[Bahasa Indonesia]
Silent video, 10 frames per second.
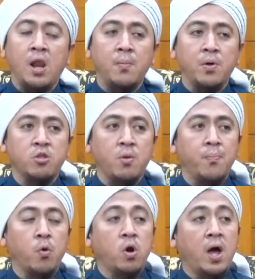dalam
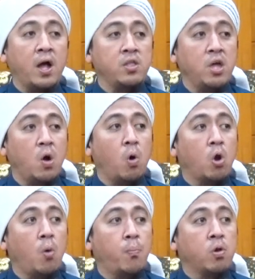kesempurnaannya
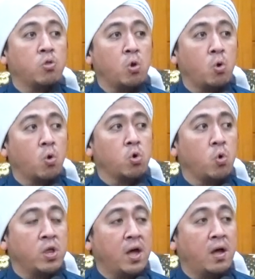walaupun seluruh
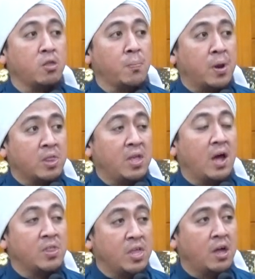dunia seperti
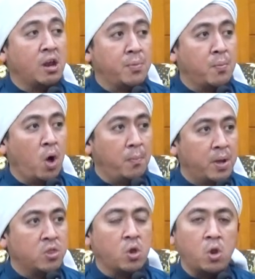hatinya Nabi
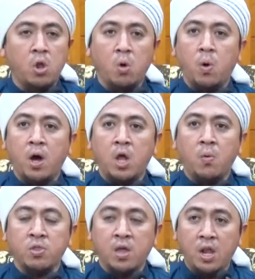Muhammad sallallahu
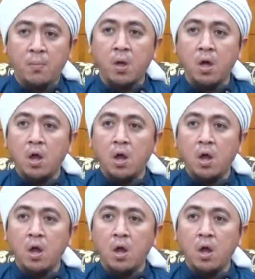alaihi wasallam